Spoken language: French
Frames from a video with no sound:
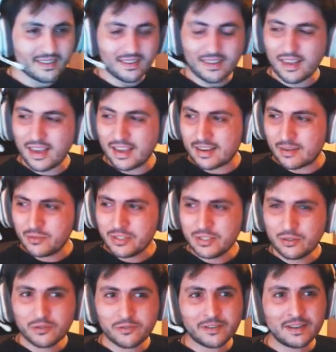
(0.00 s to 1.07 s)
Avec la musique
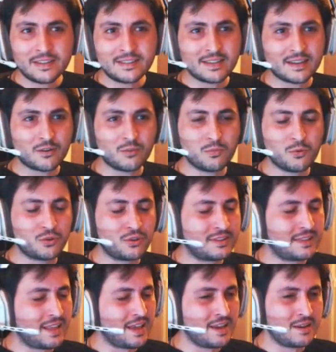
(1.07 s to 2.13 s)
de fin, ça remonte
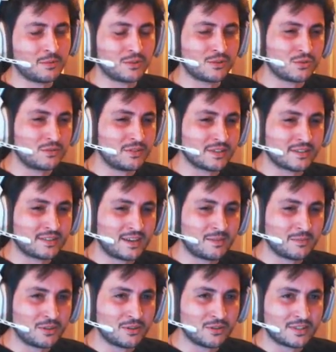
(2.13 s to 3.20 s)
tellement de souvenirs,
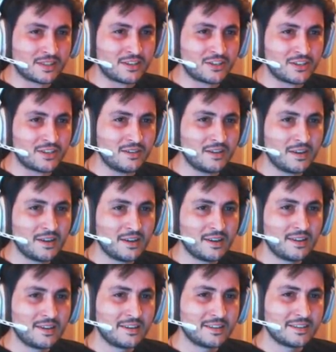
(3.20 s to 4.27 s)
tellement de nostalgie.
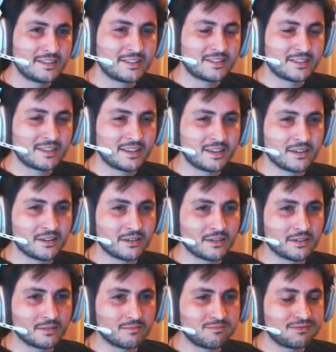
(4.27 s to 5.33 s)
C'est...
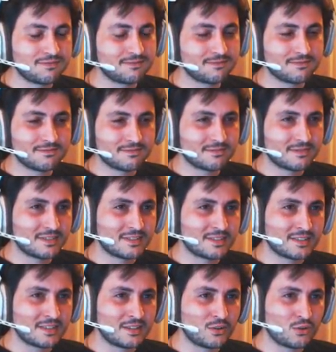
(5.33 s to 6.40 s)
Euh,
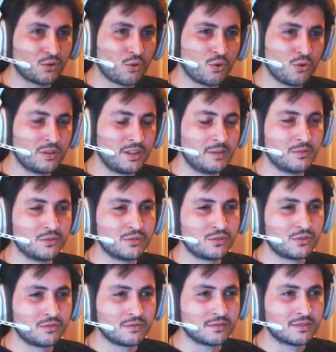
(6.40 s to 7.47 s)
c'est trop
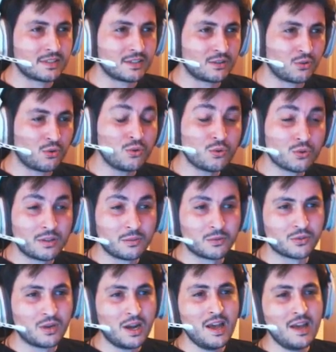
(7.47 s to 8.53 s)
d'émotions, c'est trop trop
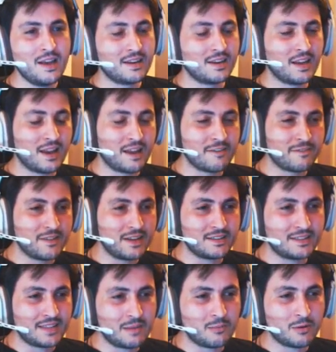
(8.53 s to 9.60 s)
d'émotions. La, fin
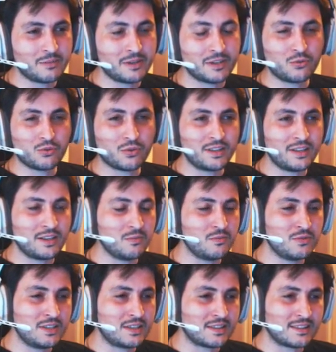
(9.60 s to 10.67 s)
est tellement bien tournée, la
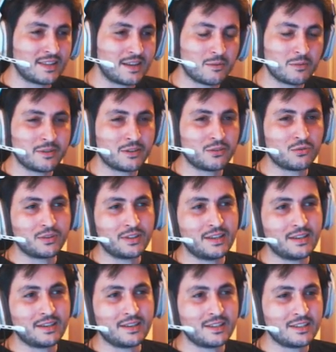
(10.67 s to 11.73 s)
musique est tellement bien tournée,
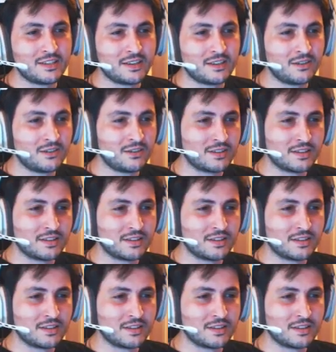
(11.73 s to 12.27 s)
les, dialogues,